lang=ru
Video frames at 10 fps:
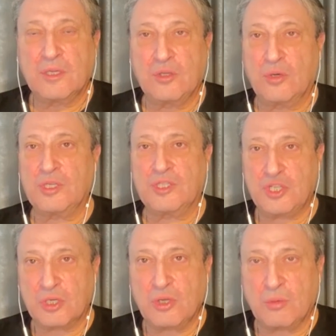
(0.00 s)
Но из
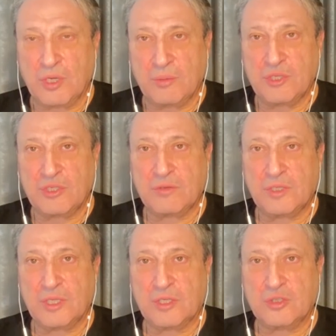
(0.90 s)
Чернобыля
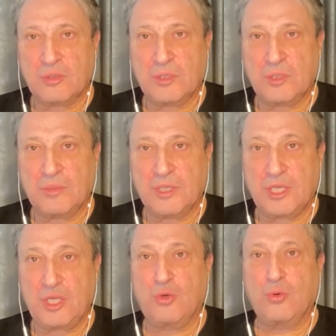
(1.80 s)
ничего не должно было
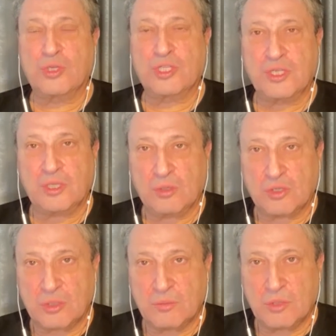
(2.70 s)
быть. И Курск не
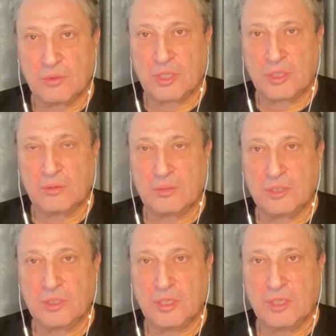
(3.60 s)
должен был
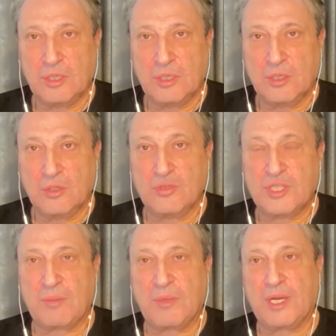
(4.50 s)
утонуть. Но
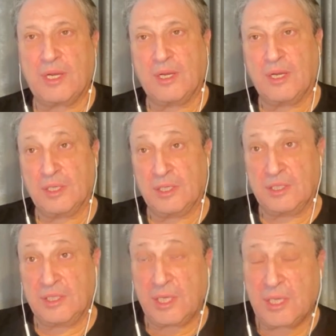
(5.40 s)
сама
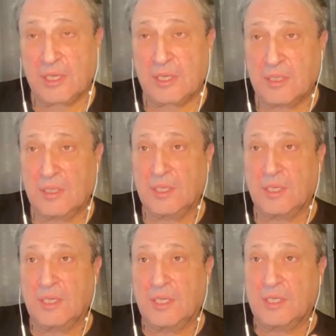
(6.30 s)
идея,
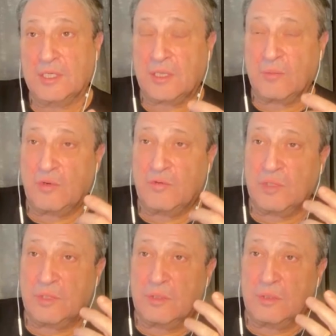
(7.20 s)
само
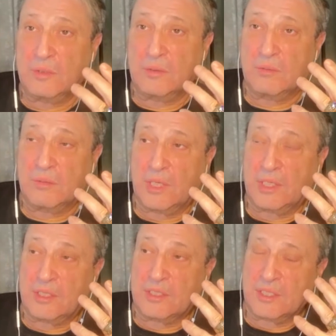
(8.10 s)
вот это